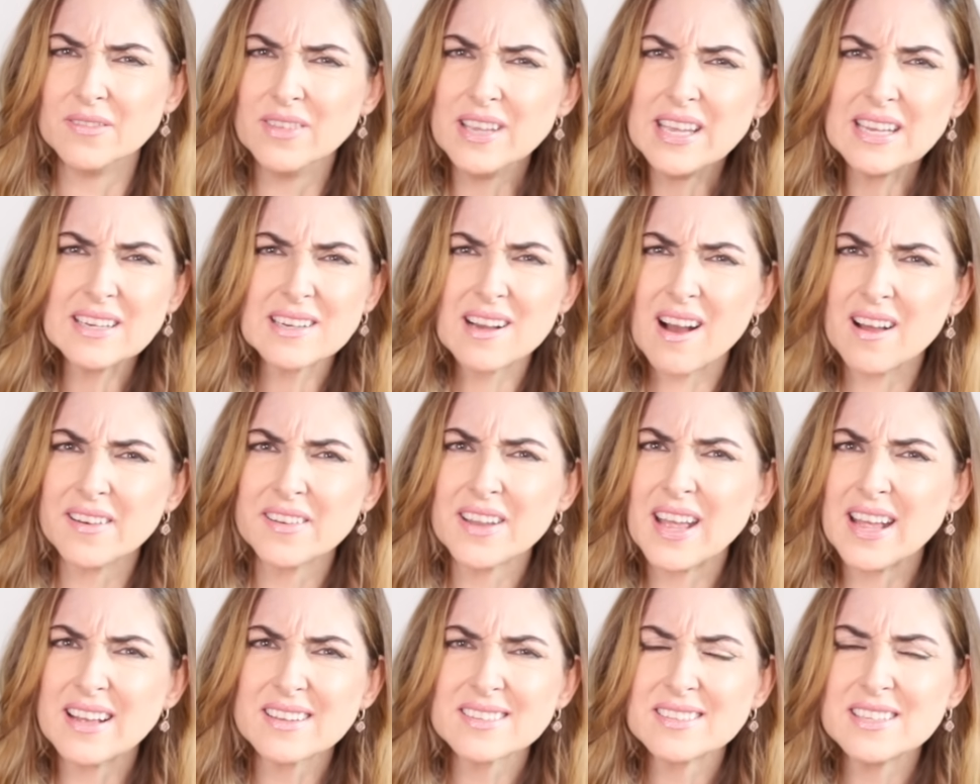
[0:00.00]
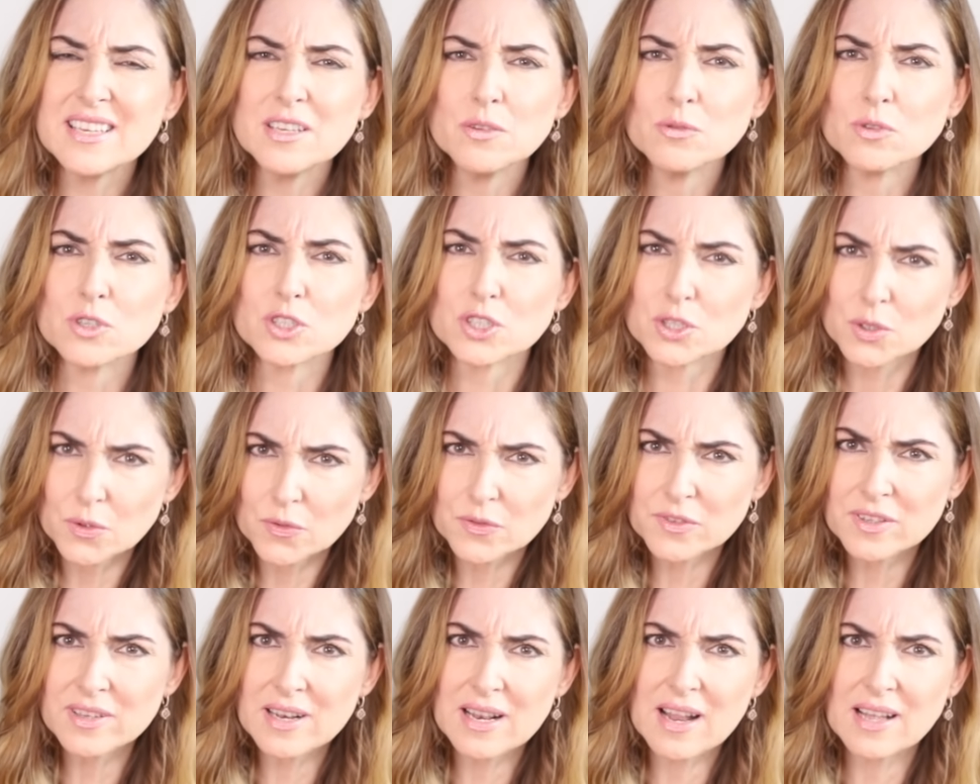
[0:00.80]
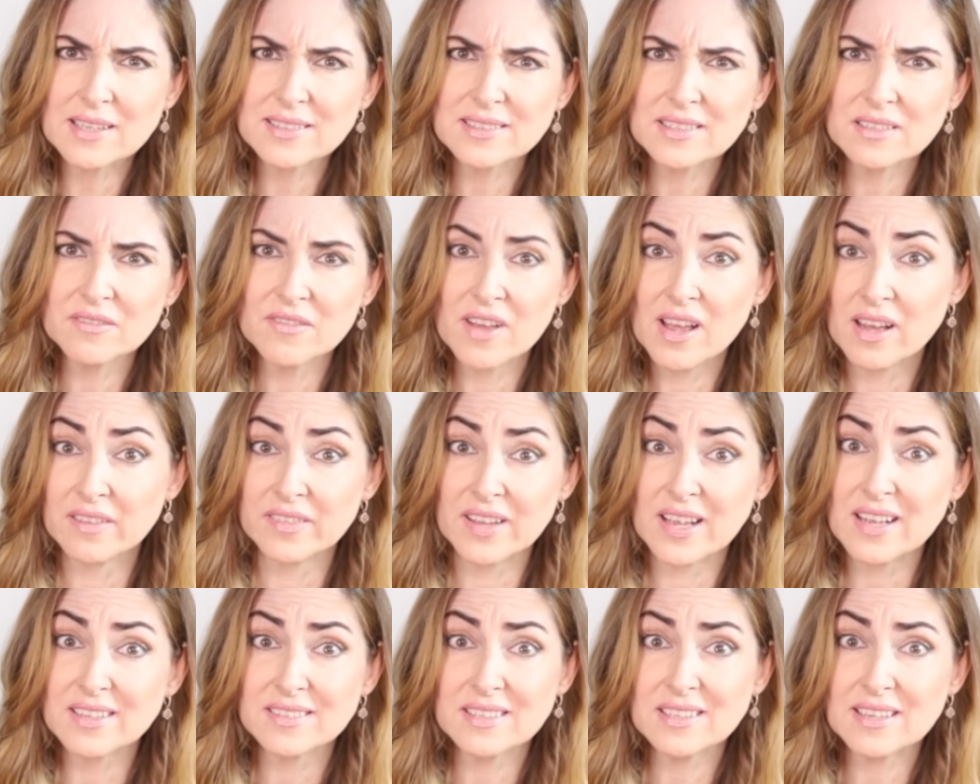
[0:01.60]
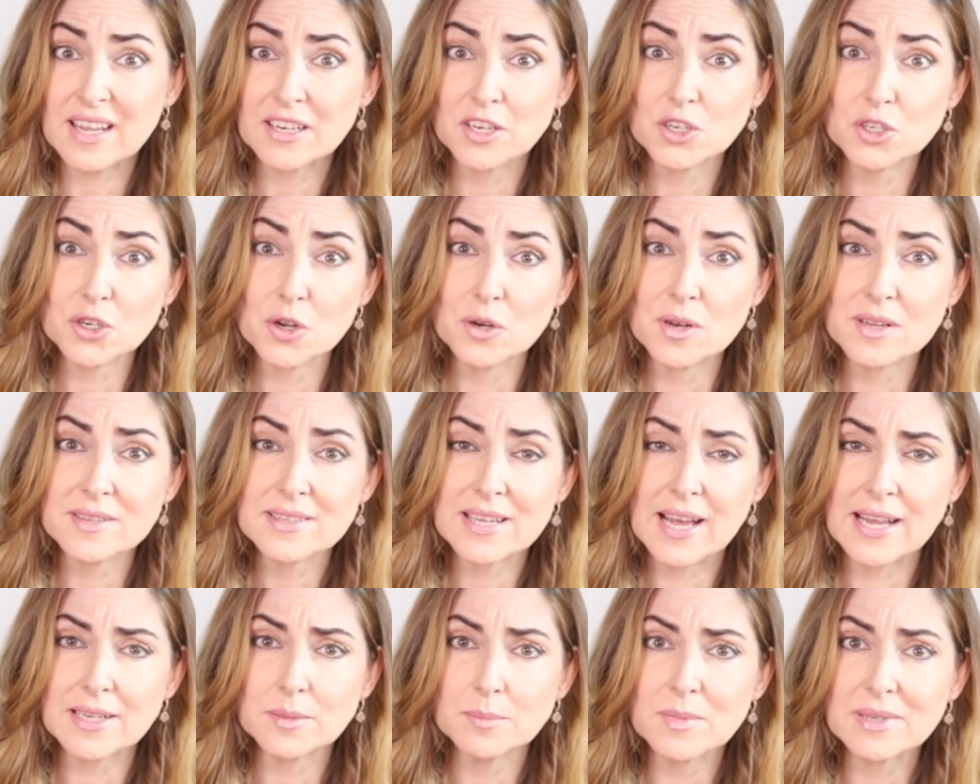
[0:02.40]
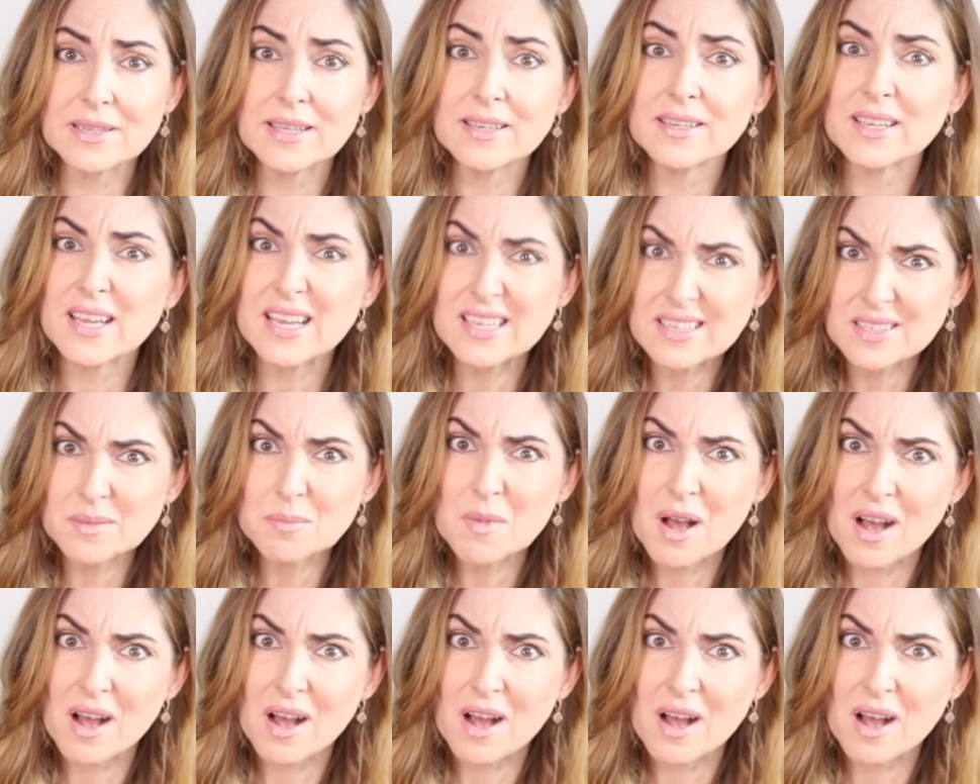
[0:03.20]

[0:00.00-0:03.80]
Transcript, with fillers: wie kann er sie nur schuften lassen, während er sich eine schöne Zeit mit den Kids